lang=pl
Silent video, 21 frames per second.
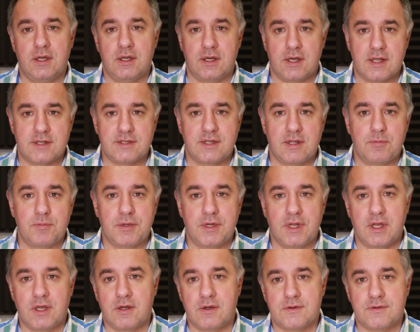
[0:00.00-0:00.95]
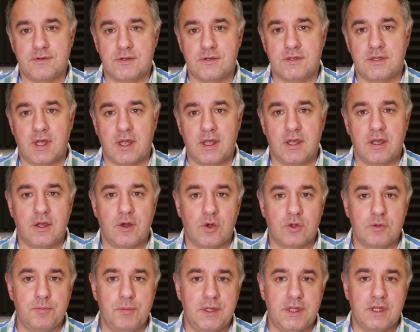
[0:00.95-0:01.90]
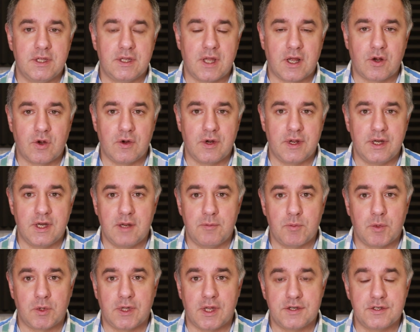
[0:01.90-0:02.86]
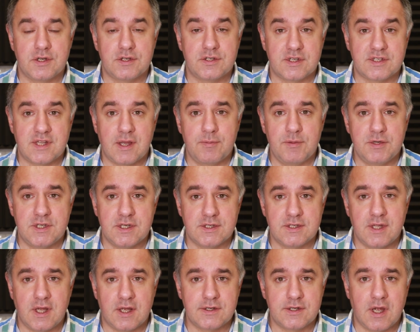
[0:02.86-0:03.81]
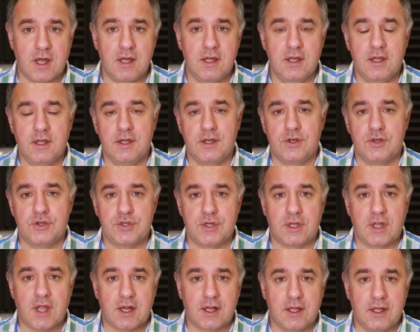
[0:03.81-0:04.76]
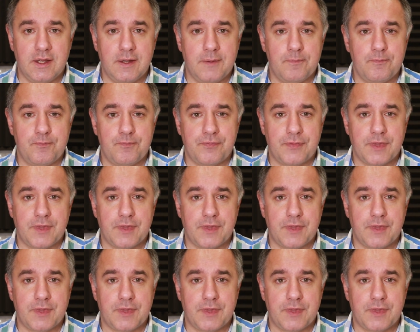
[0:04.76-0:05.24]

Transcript: Następnie on zostaje odbity na kolejnej monecie. Czasami się zdarza, że taki